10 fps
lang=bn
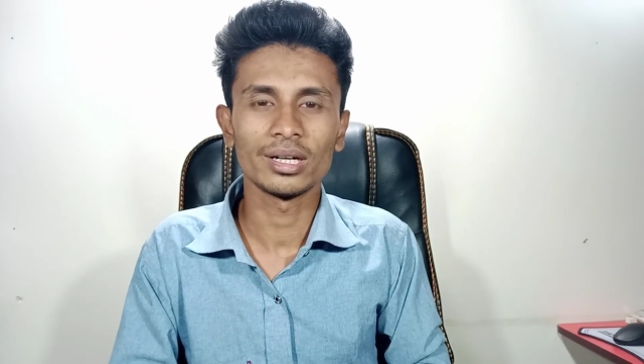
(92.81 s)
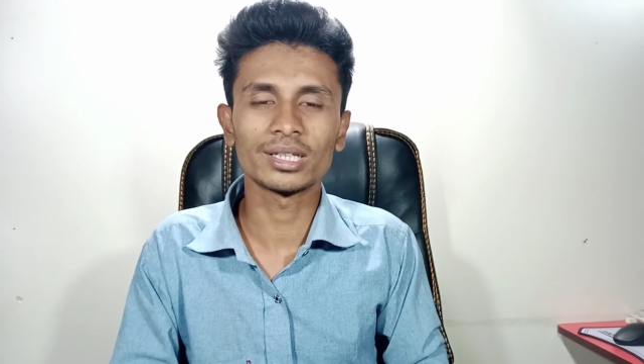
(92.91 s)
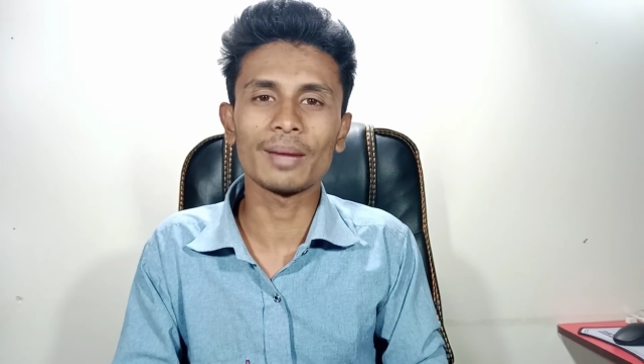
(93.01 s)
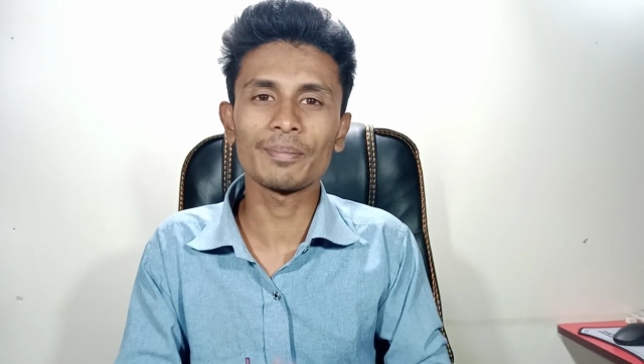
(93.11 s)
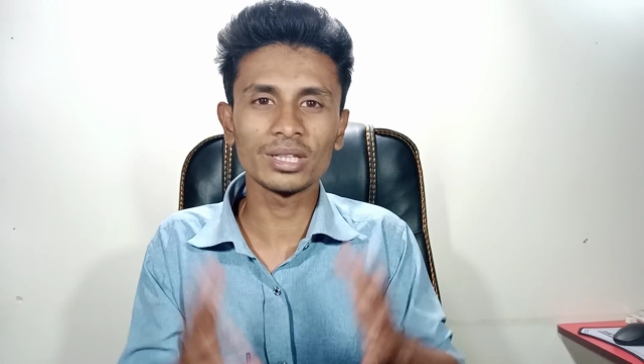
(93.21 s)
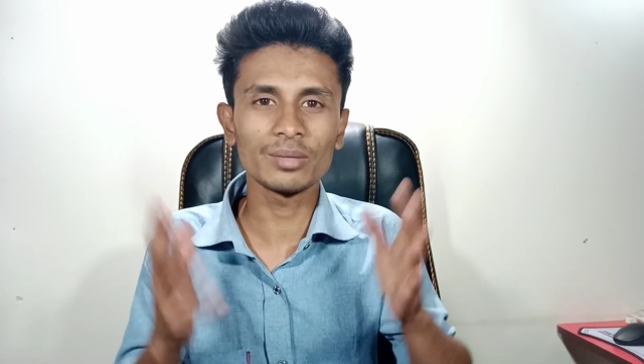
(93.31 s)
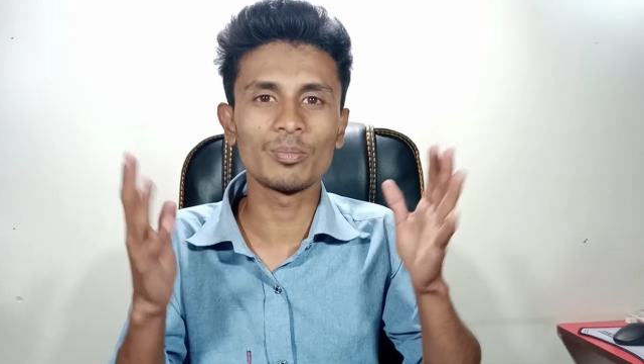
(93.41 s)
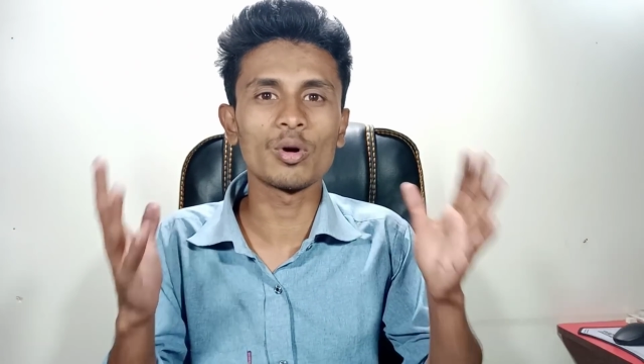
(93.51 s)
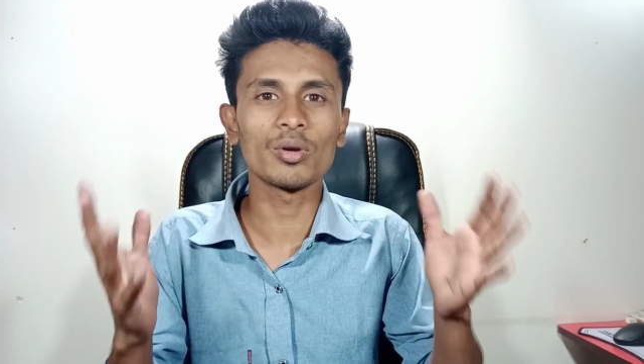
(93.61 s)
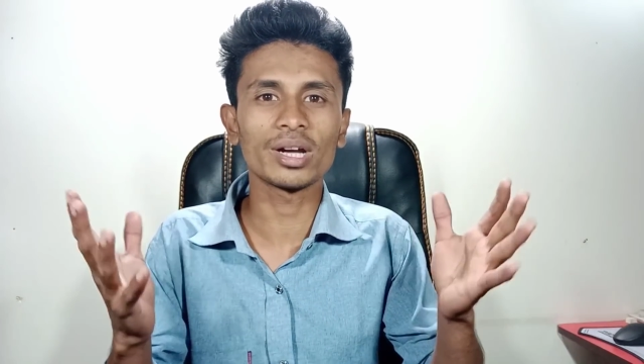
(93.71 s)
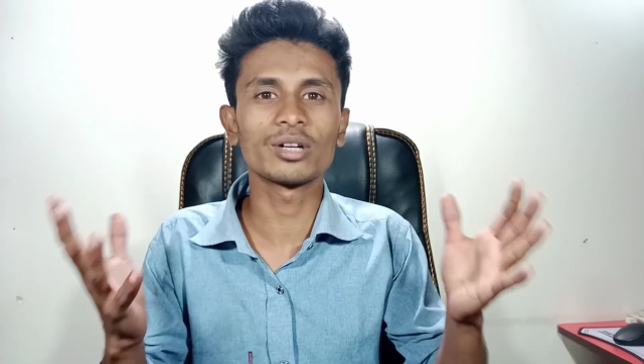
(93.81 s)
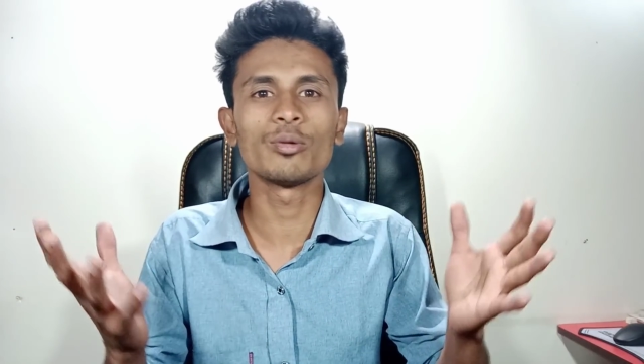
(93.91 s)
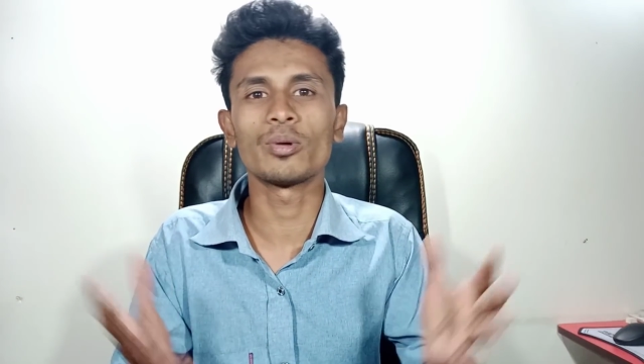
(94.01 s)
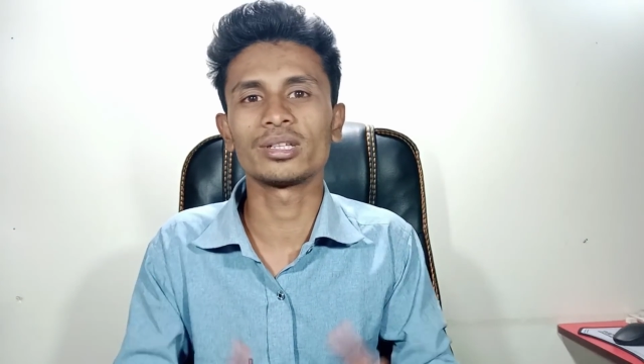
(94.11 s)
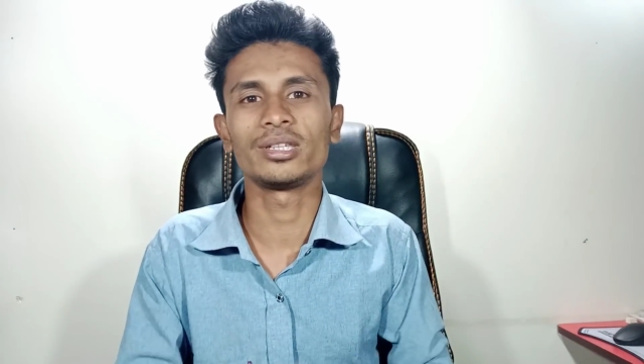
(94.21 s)
এটা আপনাদের বড় একটা
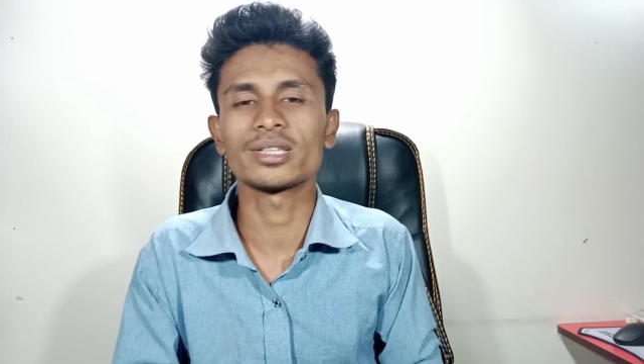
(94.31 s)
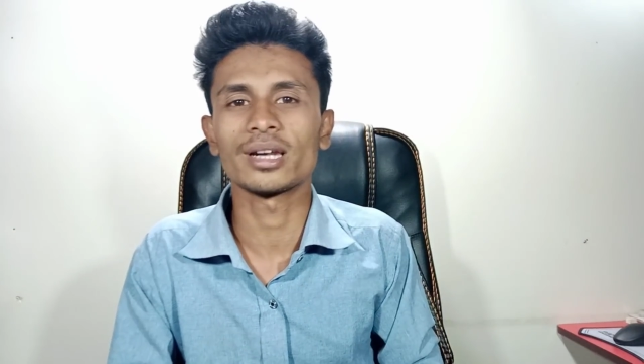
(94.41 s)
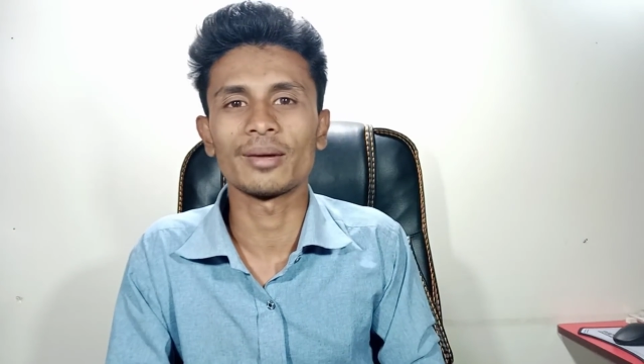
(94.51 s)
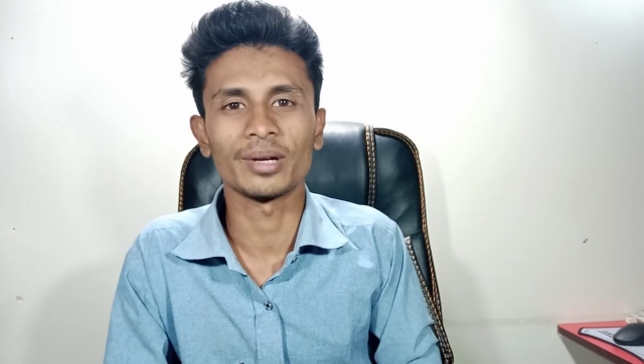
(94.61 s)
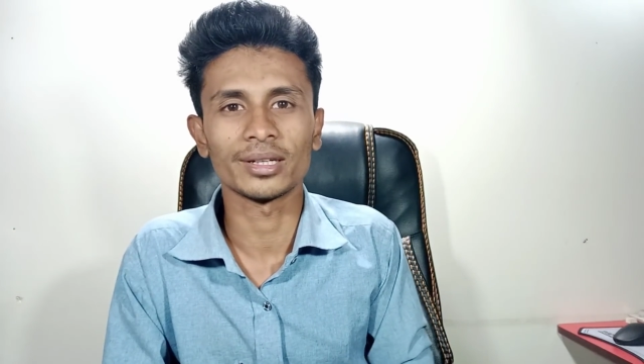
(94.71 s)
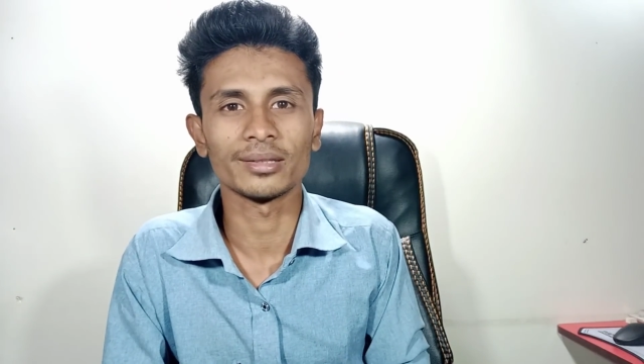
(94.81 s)
উপহার দিয়েছেন আমাকে